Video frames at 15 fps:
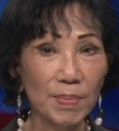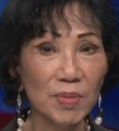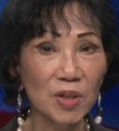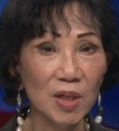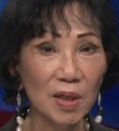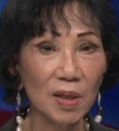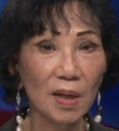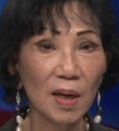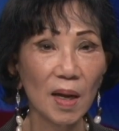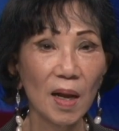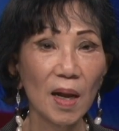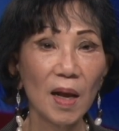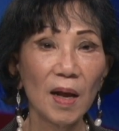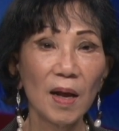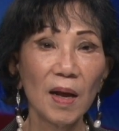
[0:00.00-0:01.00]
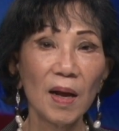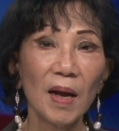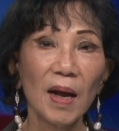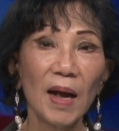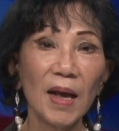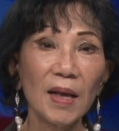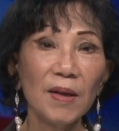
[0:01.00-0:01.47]
sinh
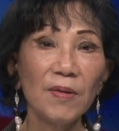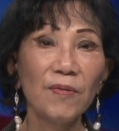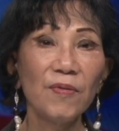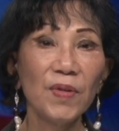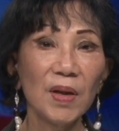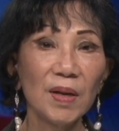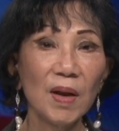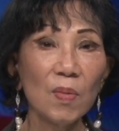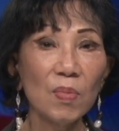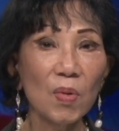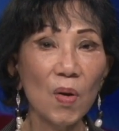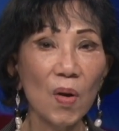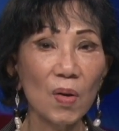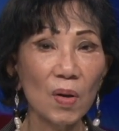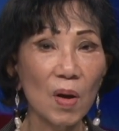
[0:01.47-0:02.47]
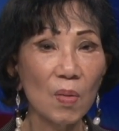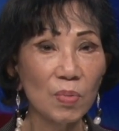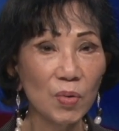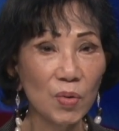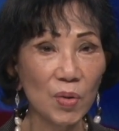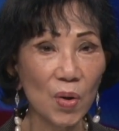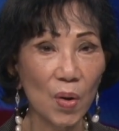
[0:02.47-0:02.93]
hay vì đông con không
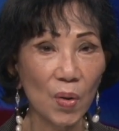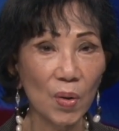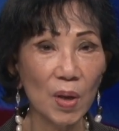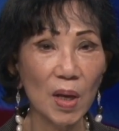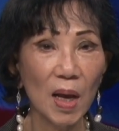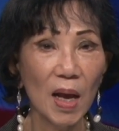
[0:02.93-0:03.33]
nuôi nổi